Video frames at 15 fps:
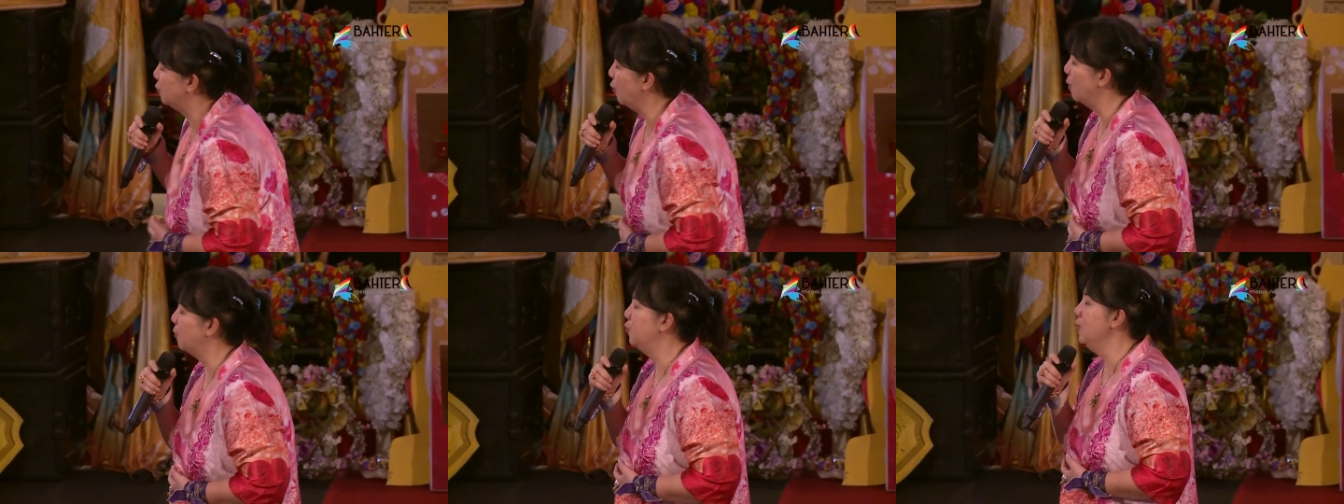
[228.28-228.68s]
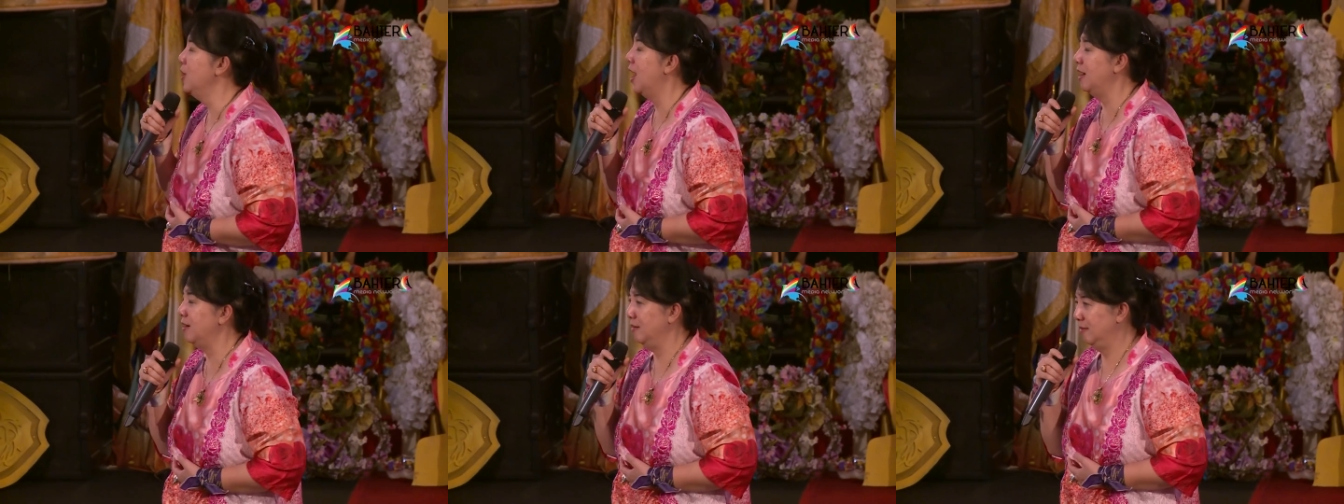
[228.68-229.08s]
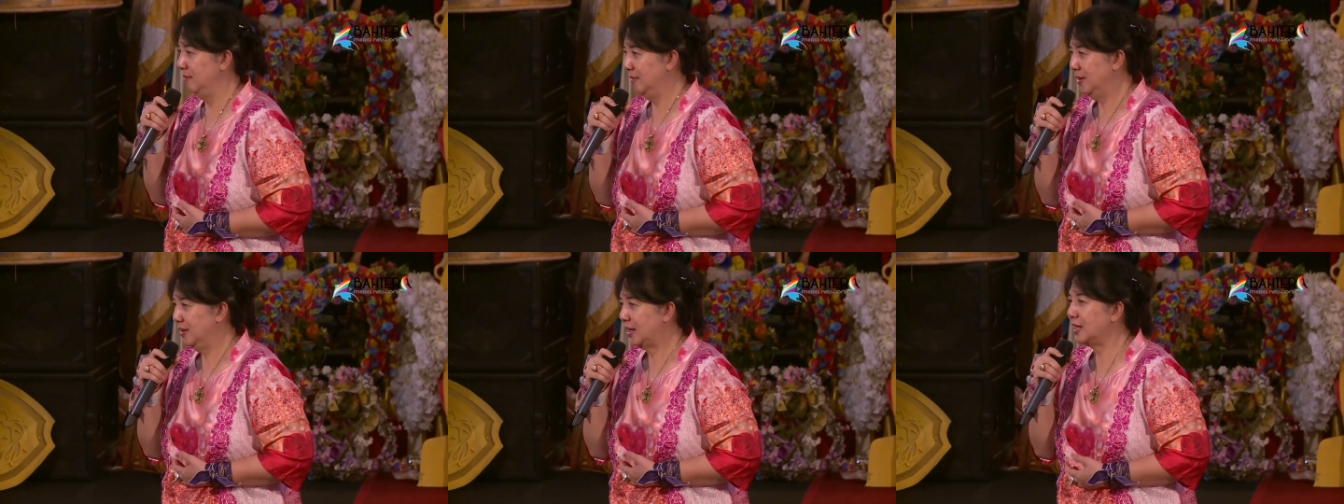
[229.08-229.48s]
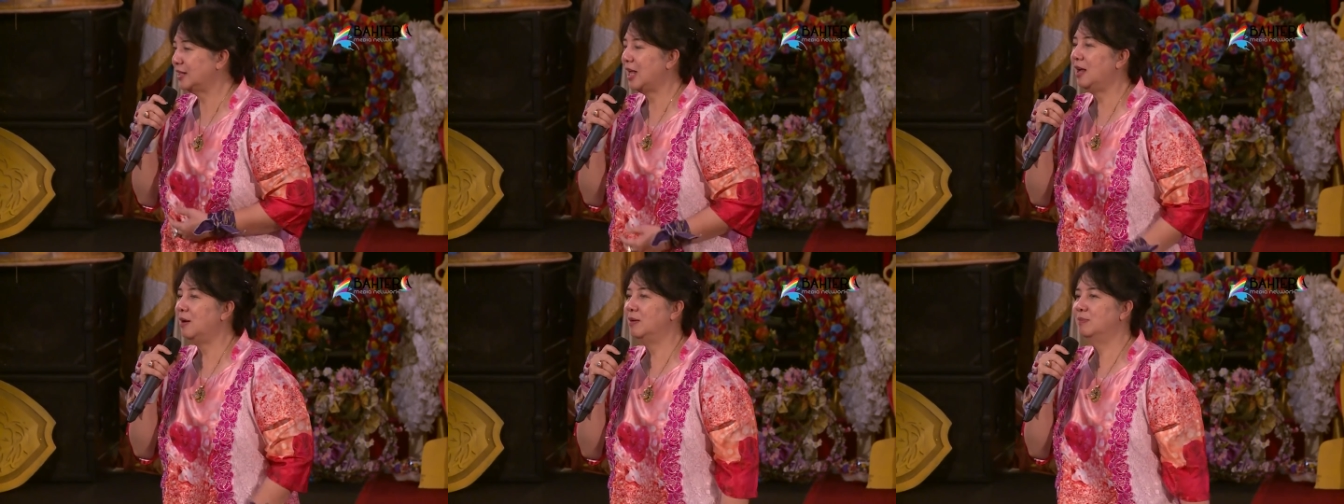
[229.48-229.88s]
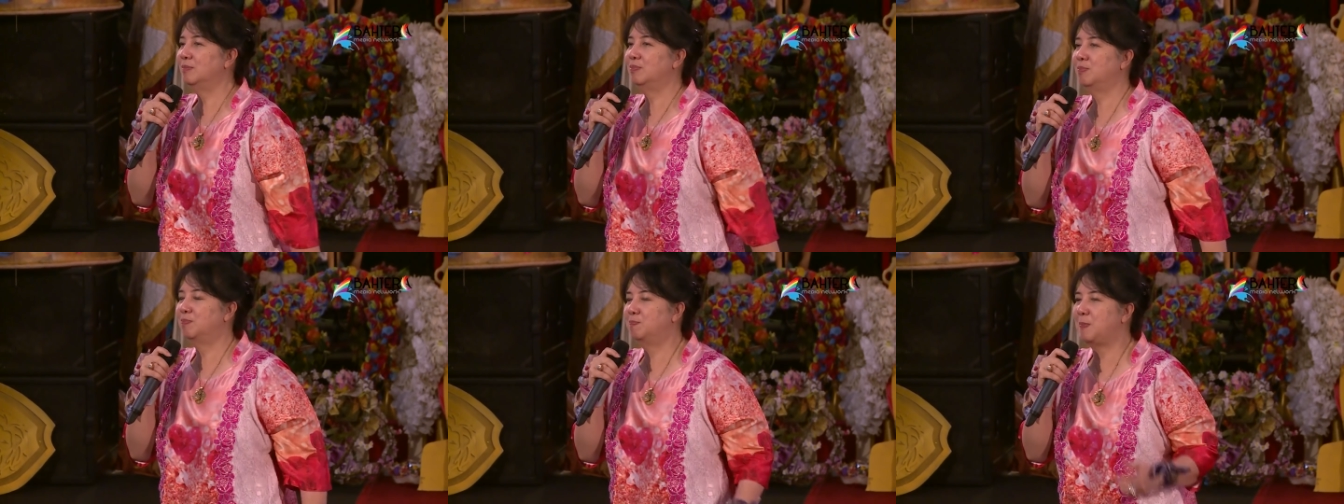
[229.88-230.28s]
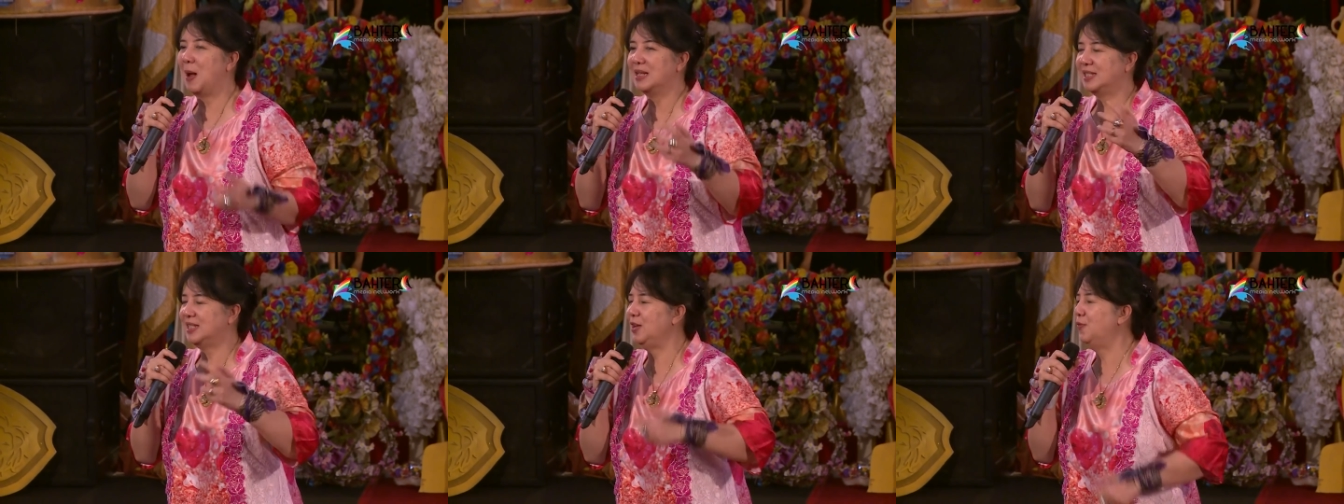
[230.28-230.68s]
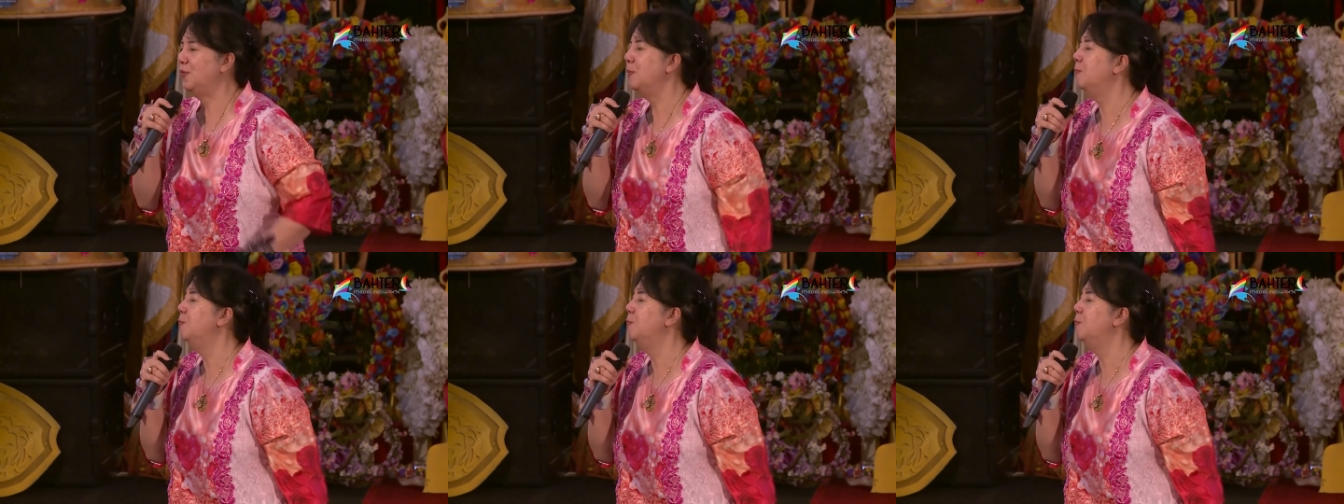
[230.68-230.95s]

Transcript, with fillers: dua bulan. Kata Pak Steve,